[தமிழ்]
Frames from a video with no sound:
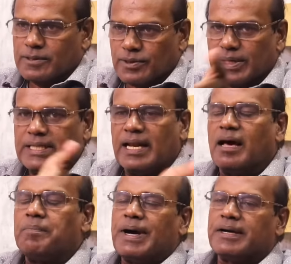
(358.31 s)
ஸோ
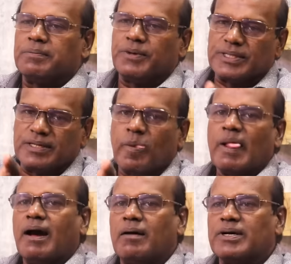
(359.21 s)
இதெல்லாம் பார்க்கும்போது
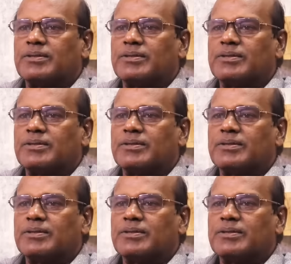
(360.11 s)
அவங்க